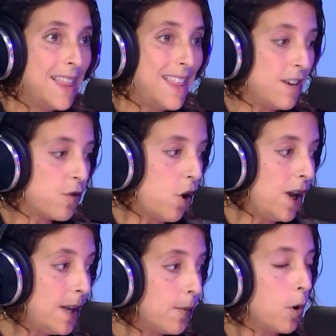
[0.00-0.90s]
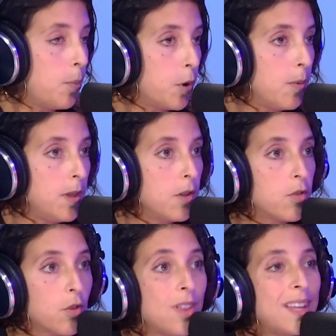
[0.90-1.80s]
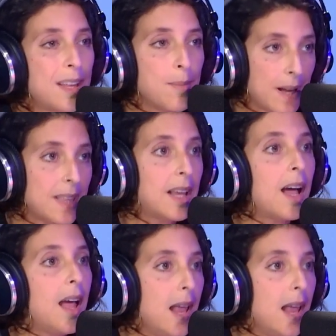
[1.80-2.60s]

de esos libros prohibidos son de temática